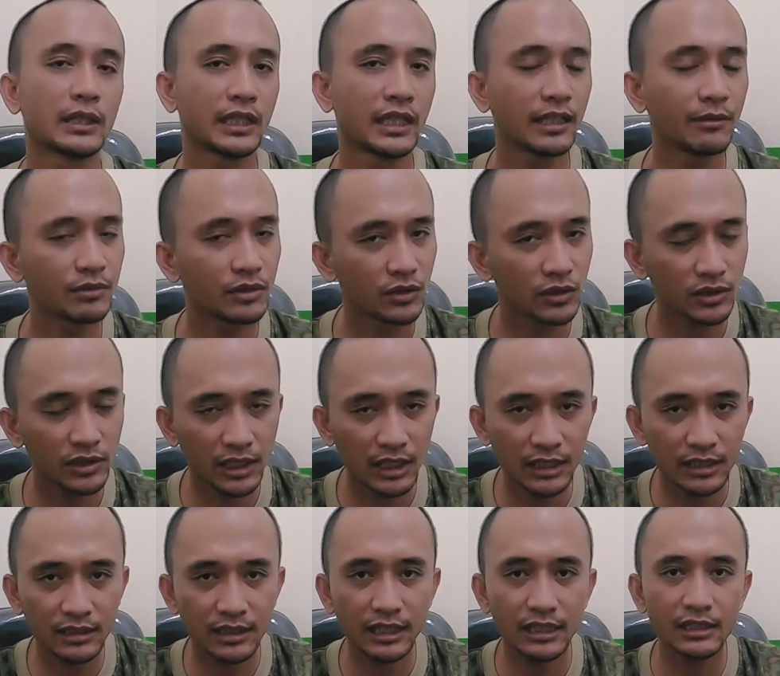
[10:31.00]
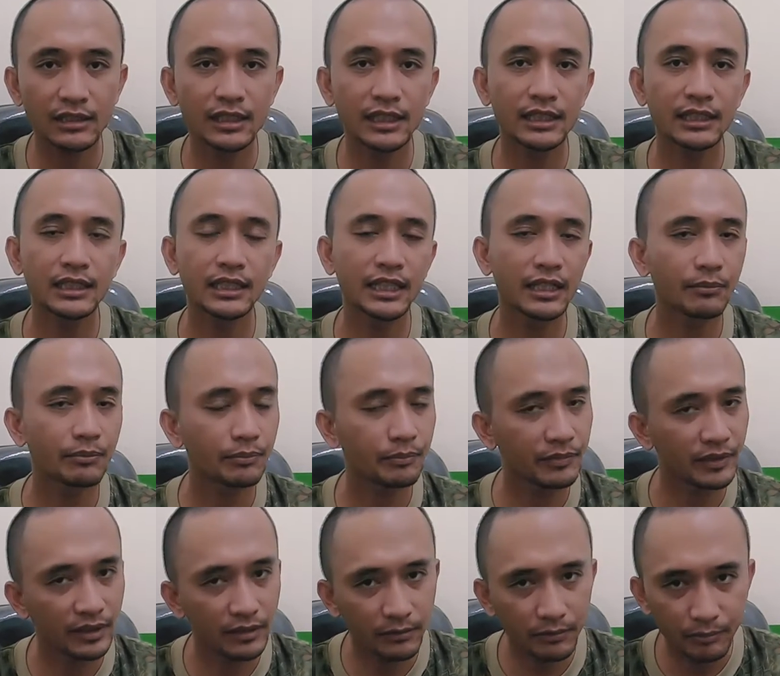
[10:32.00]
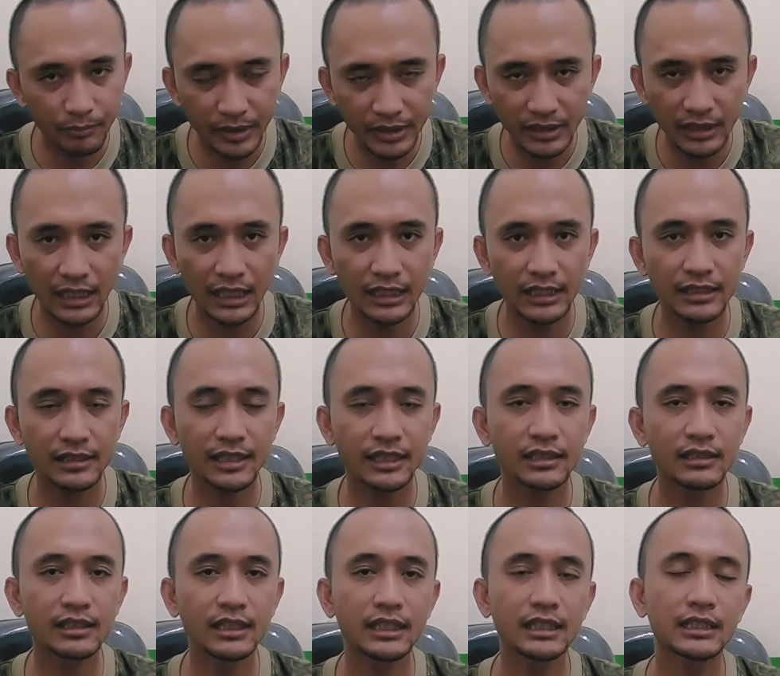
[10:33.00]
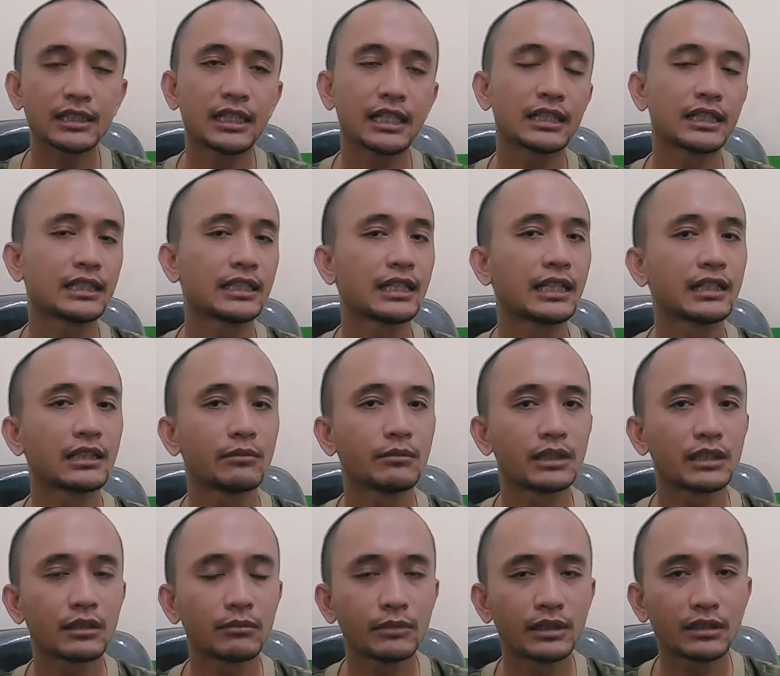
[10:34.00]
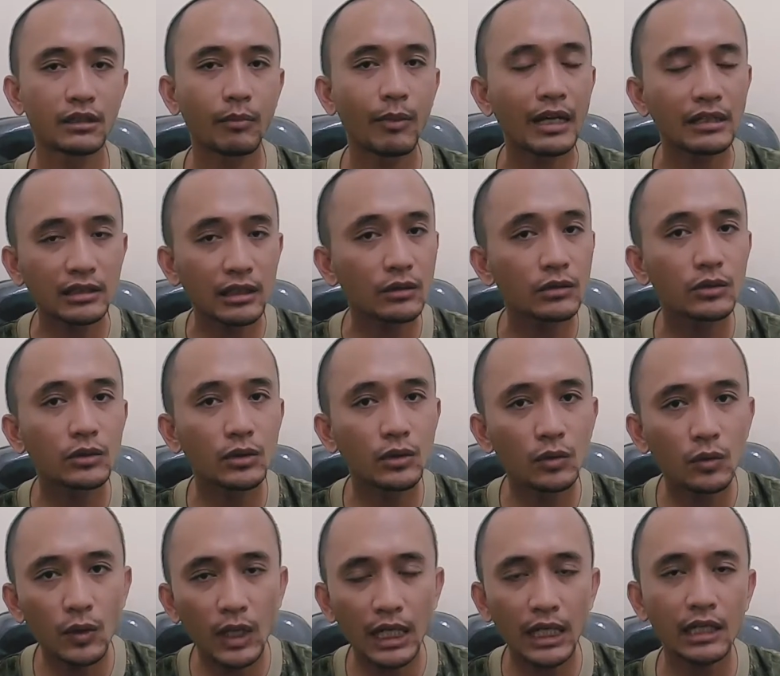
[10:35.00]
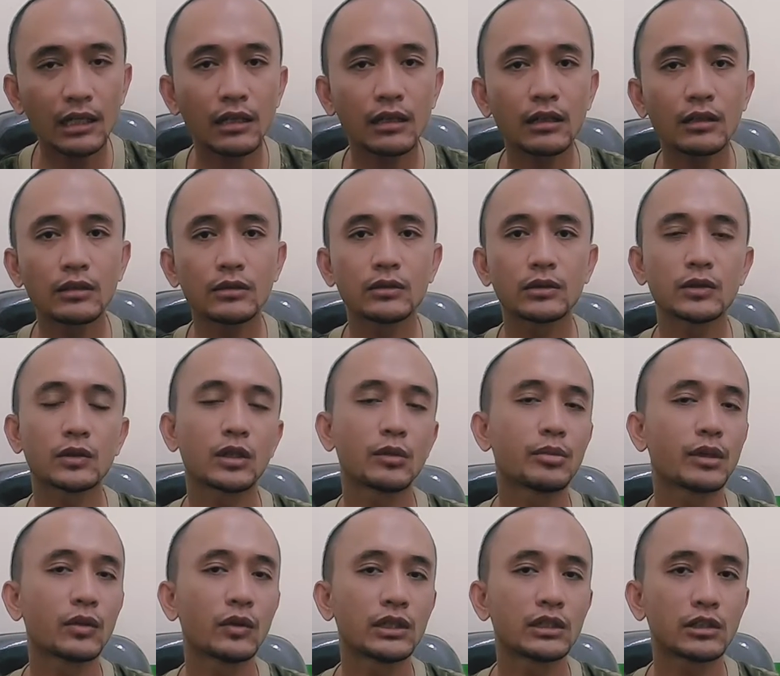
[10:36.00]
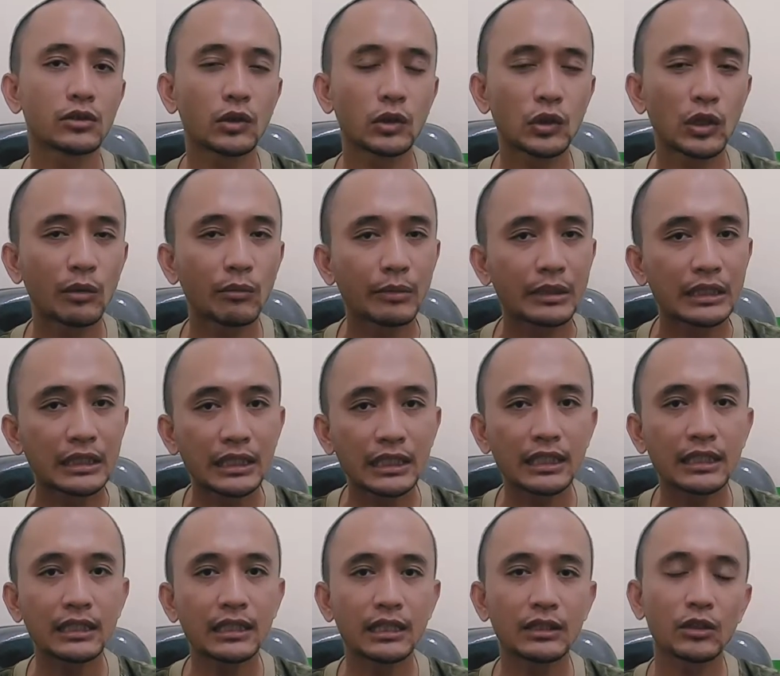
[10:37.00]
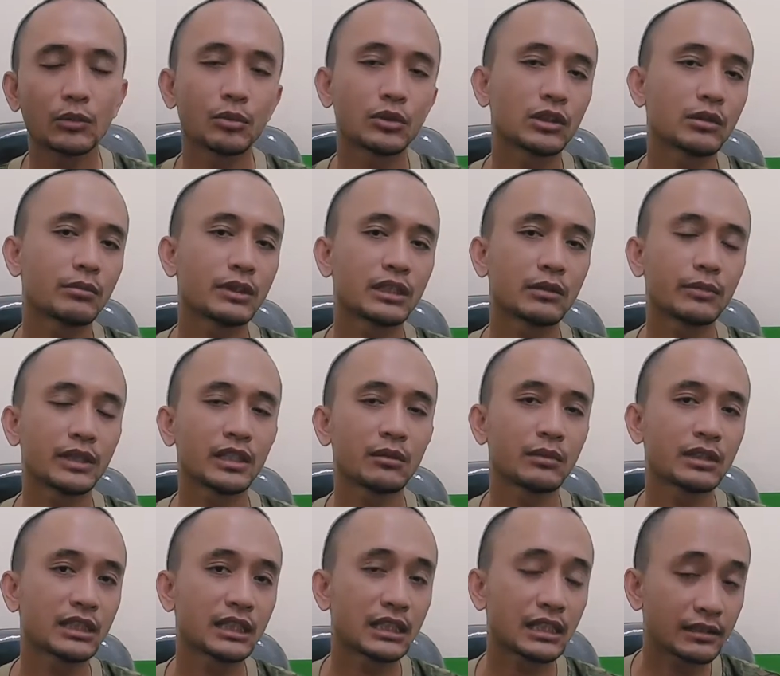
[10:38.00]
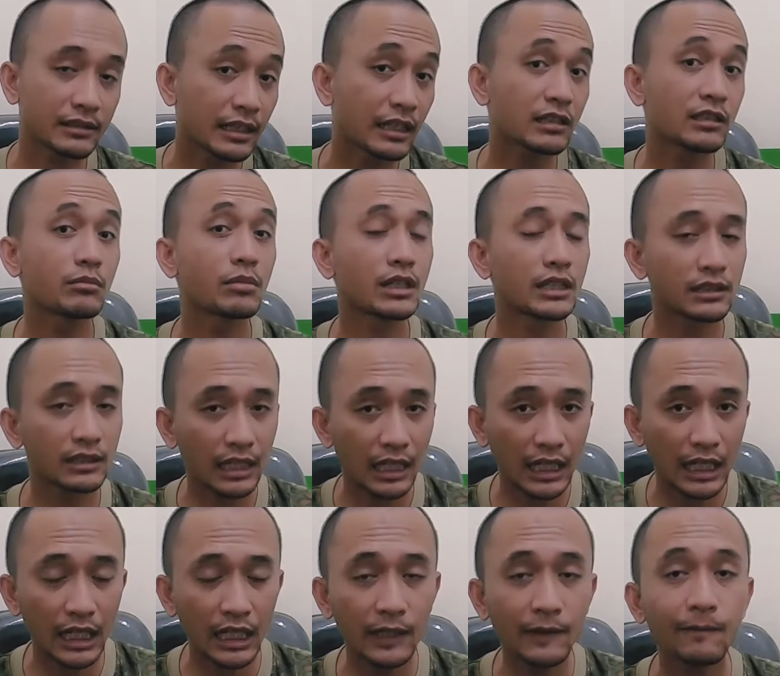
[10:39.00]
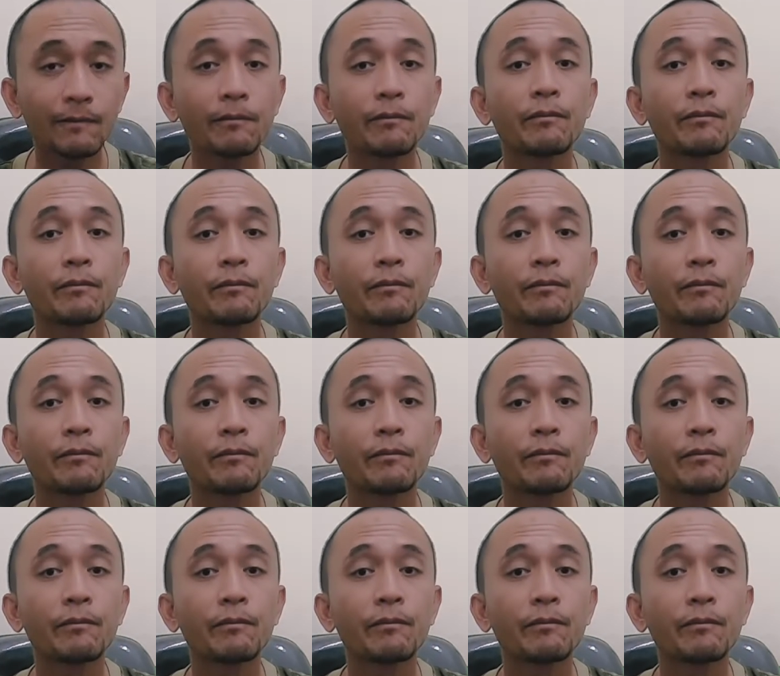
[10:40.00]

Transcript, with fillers: keep social distancing keep physical distancing dan ketika teman-teman terpaksa untuk keluar untuk keperluan sesuatu yang penting ataupun teman-teman yang masih kerja seperti saya